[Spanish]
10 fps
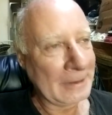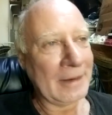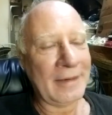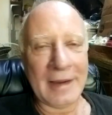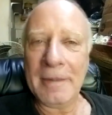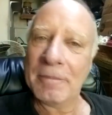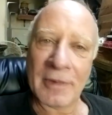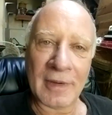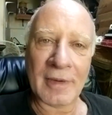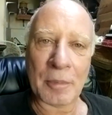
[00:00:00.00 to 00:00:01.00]
Y sí,
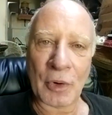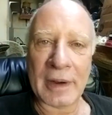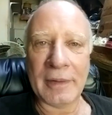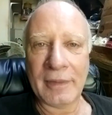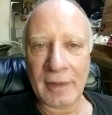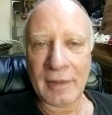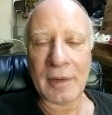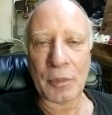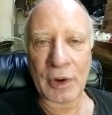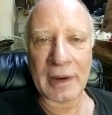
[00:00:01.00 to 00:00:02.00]
sí se puede, sí
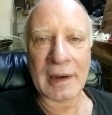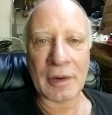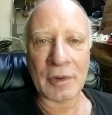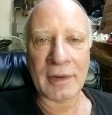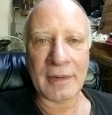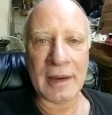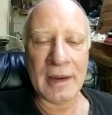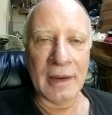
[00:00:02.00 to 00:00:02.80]
se puede, claro que sí.